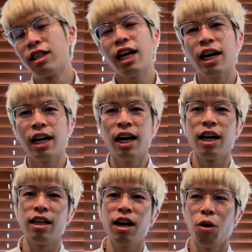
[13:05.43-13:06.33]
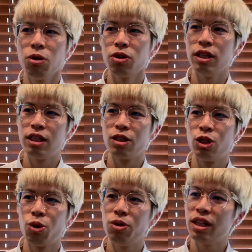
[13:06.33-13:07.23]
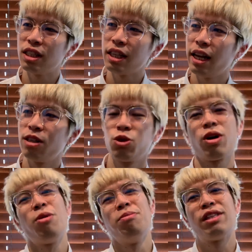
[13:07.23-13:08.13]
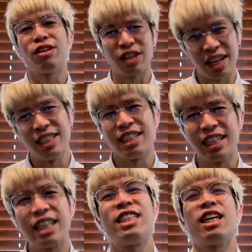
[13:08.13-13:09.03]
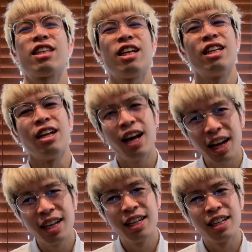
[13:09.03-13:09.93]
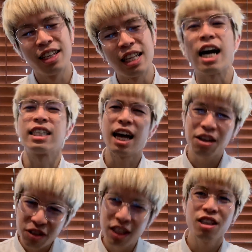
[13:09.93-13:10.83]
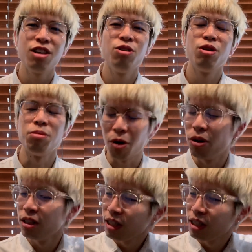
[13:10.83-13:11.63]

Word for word: だから、なんか本当に情熱体育とかを見てる感じになっちゃったんだよな。なんか作品っていうよりも、